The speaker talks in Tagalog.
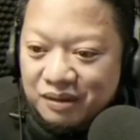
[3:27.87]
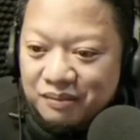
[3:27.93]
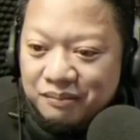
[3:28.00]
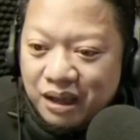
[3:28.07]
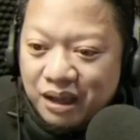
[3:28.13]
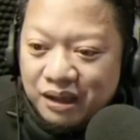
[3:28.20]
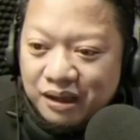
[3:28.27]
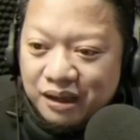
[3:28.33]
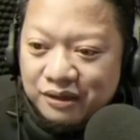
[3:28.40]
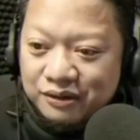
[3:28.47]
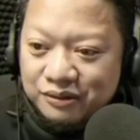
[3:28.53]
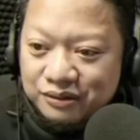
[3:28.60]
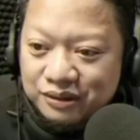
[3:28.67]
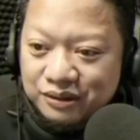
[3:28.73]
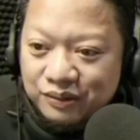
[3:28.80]
ba
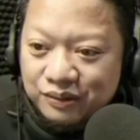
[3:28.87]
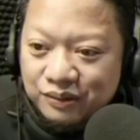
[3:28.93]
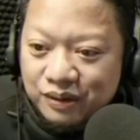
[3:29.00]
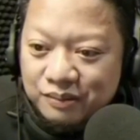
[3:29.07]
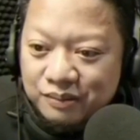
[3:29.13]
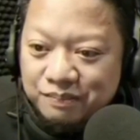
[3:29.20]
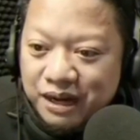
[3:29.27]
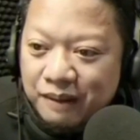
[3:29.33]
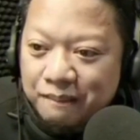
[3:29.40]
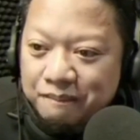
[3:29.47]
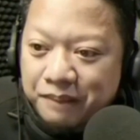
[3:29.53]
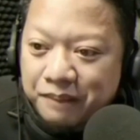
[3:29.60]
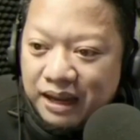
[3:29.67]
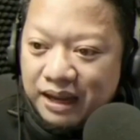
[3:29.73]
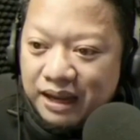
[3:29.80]
ano,
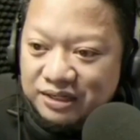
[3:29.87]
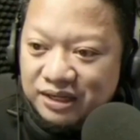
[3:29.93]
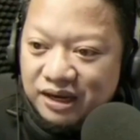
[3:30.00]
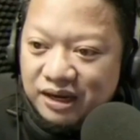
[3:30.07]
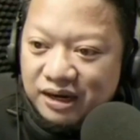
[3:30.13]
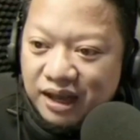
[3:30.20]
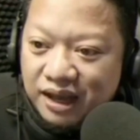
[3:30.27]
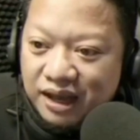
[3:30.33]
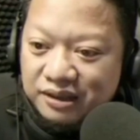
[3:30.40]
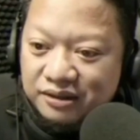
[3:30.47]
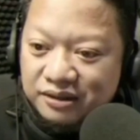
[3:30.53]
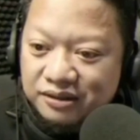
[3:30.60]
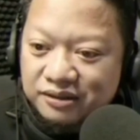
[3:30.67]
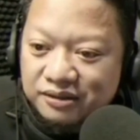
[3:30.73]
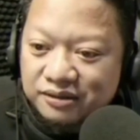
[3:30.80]
pinagpala silang lahat
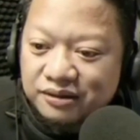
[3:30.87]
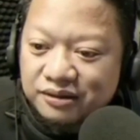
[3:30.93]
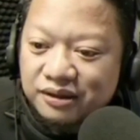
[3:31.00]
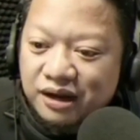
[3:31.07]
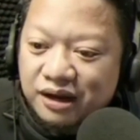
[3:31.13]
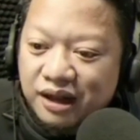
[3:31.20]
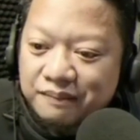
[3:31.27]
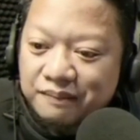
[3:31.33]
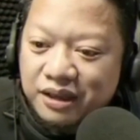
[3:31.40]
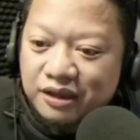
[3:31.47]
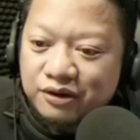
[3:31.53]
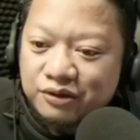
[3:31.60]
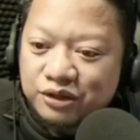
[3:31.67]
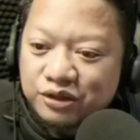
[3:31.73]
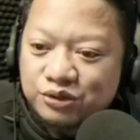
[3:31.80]
Grabe,
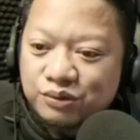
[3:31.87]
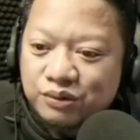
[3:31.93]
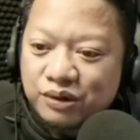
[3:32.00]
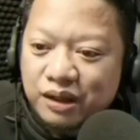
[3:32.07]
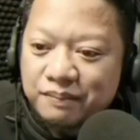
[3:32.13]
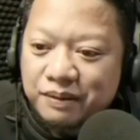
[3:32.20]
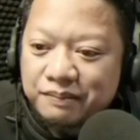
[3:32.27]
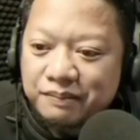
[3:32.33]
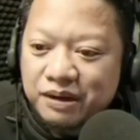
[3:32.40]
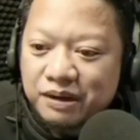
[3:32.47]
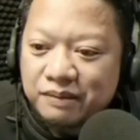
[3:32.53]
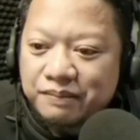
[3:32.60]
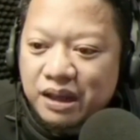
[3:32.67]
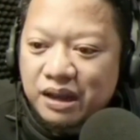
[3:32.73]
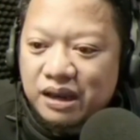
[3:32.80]
ano itsura kapag
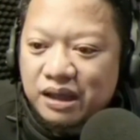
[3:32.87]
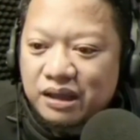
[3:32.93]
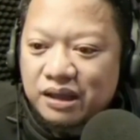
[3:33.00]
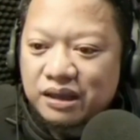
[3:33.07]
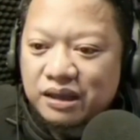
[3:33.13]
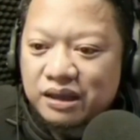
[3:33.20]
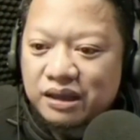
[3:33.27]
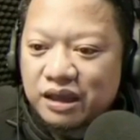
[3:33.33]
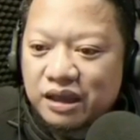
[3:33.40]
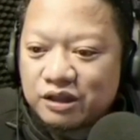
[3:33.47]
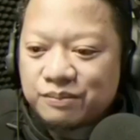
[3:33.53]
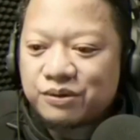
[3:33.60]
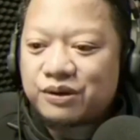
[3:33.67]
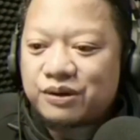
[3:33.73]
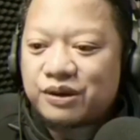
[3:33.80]
pinagpala? Ito
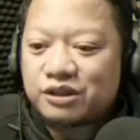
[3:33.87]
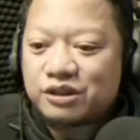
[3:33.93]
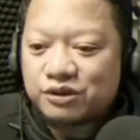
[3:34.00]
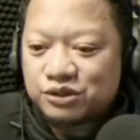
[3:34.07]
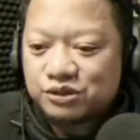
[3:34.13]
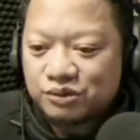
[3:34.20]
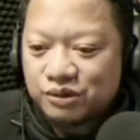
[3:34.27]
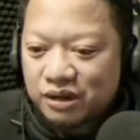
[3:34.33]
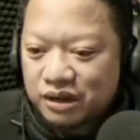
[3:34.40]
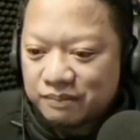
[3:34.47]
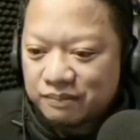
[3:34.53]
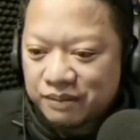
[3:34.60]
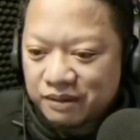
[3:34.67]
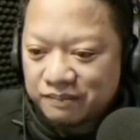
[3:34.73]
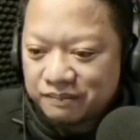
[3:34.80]
po, ito itsura
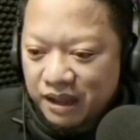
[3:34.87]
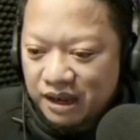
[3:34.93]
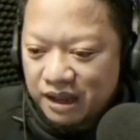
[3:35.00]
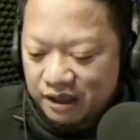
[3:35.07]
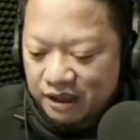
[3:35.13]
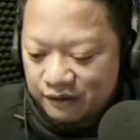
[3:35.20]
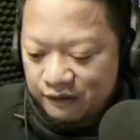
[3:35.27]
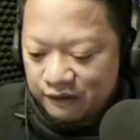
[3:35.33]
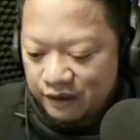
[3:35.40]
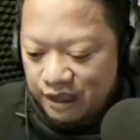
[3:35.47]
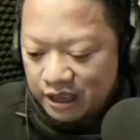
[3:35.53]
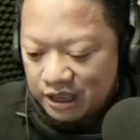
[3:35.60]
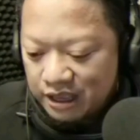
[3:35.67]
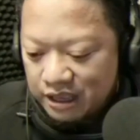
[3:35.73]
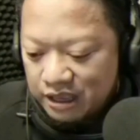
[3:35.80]
ng pinagpala.
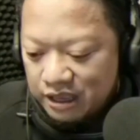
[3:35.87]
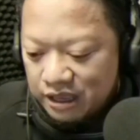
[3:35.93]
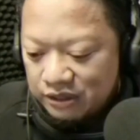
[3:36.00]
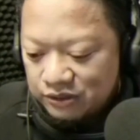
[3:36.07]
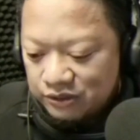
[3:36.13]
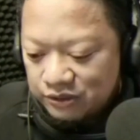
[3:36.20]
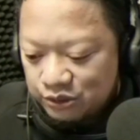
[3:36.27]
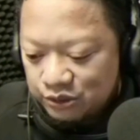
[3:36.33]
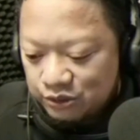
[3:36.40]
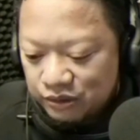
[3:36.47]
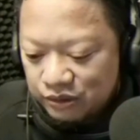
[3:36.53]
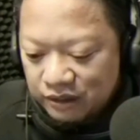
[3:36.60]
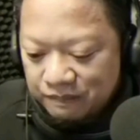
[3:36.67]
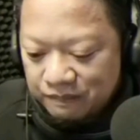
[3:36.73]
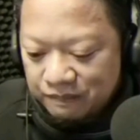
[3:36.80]
Okay? So,
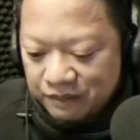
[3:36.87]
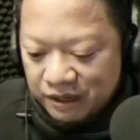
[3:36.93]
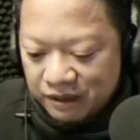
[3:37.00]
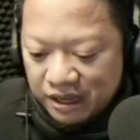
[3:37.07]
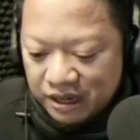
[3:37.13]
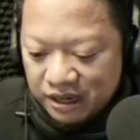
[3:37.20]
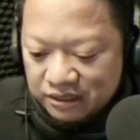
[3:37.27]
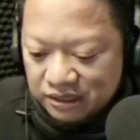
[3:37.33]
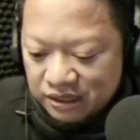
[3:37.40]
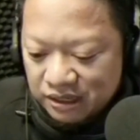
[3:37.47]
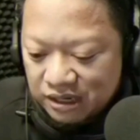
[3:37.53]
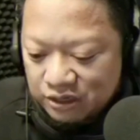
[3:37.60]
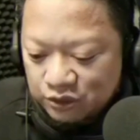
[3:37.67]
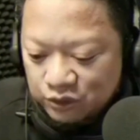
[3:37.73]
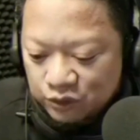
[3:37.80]
itsura ng pinagpala silang
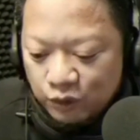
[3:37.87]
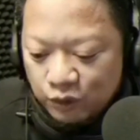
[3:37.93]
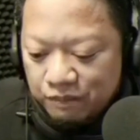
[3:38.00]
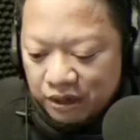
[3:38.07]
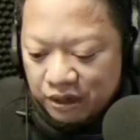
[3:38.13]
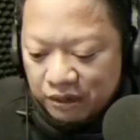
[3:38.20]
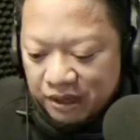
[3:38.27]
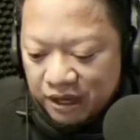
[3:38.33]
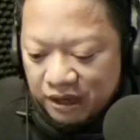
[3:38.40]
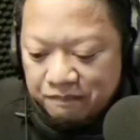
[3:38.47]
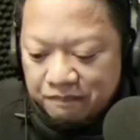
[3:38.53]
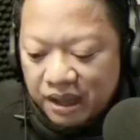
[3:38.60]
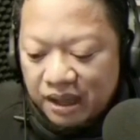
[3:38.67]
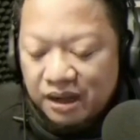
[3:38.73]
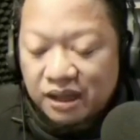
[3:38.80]
lahat. Sobrang
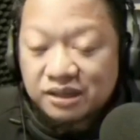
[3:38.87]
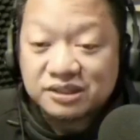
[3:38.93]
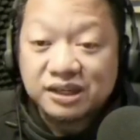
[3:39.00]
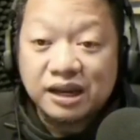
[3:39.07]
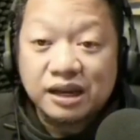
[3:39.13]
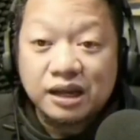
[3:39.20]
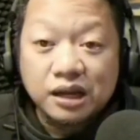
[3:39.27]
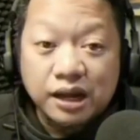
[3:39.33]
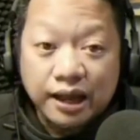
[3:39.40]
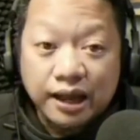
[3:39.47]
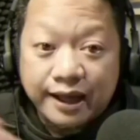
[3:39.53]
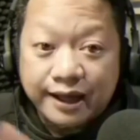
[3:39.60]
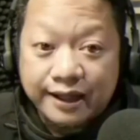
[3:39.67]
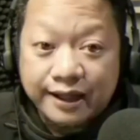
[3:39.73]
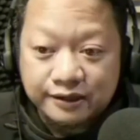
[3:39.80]
pinagpala silang
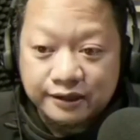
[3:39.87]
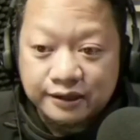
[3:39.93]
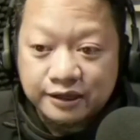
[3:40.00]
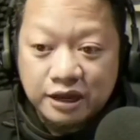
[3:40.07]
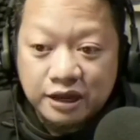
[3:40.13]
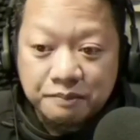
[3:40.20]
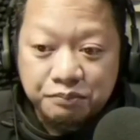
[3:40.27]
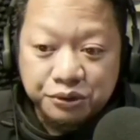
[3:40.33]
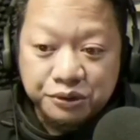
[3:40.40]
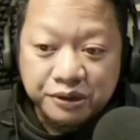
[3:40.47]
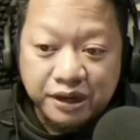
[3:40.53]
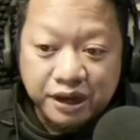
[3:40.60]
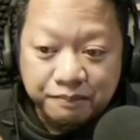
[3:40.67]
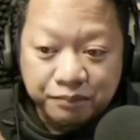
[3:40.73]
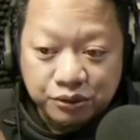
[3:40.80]
lahat. Hindi lang po
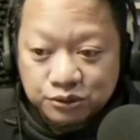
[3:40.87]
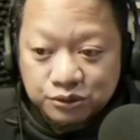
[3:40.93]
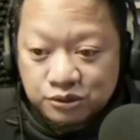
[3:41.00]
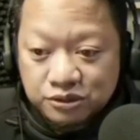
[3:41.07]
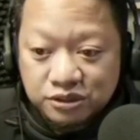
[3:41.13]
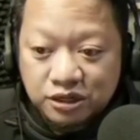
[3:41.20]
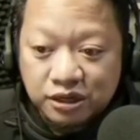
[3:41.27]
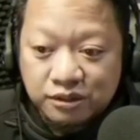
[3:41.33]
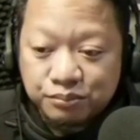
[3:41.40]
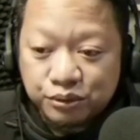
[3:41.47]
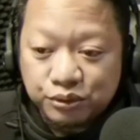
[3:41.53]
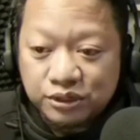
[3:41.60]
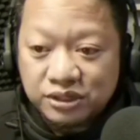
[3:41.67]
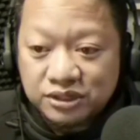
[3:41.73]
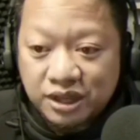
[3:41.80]
yung apostles, hindi lang po
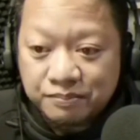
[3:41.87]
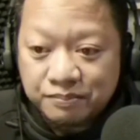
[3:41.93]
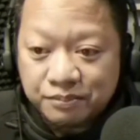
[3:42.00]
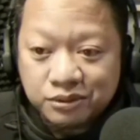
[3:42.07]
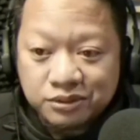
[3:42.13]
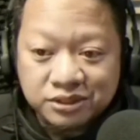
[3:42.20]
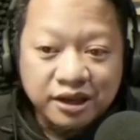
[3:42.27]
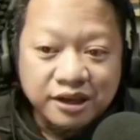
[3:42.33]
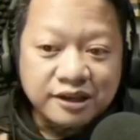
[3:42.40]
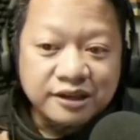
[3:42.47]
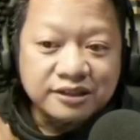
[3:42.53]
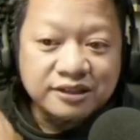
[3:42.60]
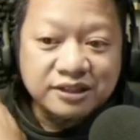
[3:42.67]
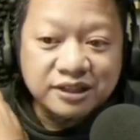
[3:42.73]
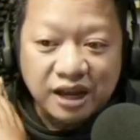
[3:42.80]
yung disciples,
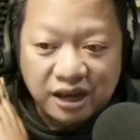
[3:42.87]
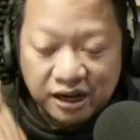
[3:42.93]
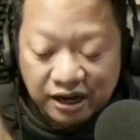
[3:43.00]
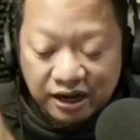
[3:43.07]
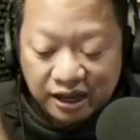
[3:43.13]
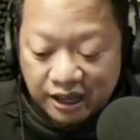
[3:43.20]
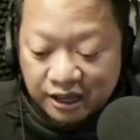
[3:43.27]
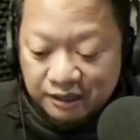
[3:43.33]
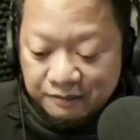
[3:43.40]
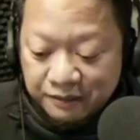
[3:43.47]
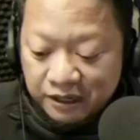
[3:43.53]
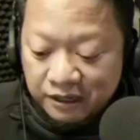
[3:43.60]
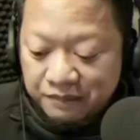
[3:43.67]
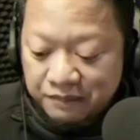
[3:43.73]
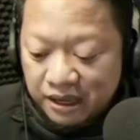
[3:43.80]
silang lahat
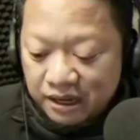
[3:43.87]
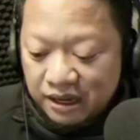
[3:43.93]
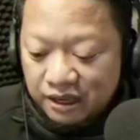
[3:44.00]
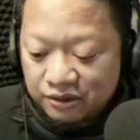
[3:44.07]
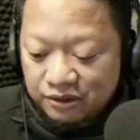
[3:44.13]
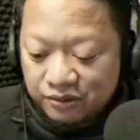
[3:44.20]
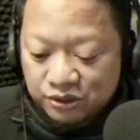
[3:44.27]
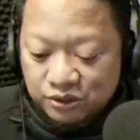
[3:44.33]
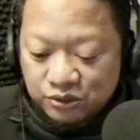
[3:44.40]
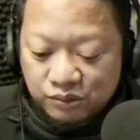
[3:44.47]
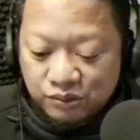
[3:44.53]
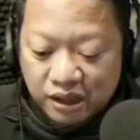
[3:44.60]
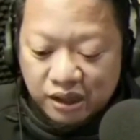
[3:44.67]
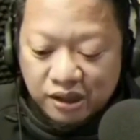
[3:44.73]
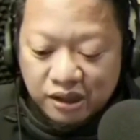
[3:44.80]
pinagpala. Ano daw
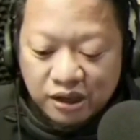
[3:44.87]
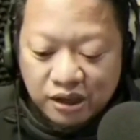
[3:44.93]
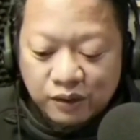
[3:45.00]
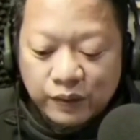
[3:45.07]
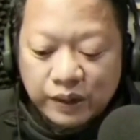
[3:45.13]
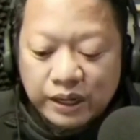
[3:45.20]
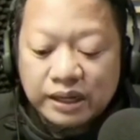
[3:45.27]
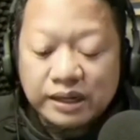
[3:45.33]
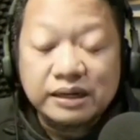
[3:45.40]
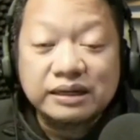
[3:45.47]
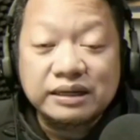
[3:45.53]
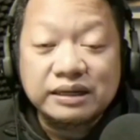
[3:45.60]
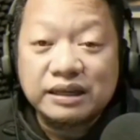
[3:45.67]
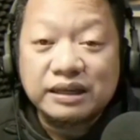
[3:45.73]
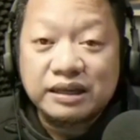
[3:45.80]
itsura? Walang
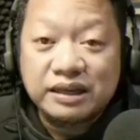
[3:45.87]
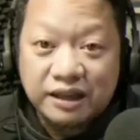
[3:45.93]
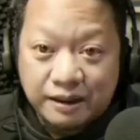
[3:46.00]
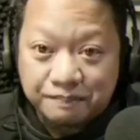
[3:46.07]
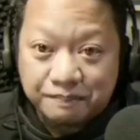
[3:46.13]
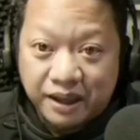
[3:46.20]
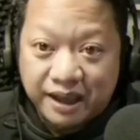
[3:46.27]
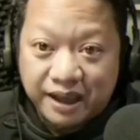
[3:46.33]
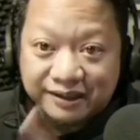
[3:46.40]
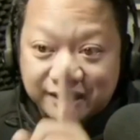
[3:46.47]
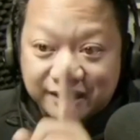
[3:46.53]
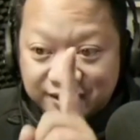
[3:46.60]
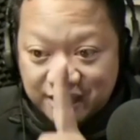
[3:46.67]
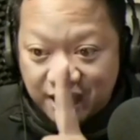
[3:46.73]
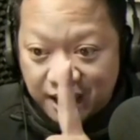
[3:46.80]
naghihirap kahit
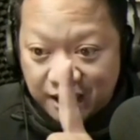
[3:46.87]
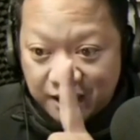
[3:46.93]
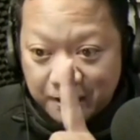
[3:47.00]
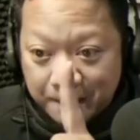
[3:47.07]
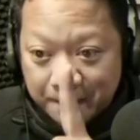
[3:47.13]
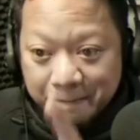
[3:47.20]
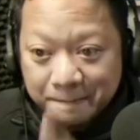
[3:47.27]
isa.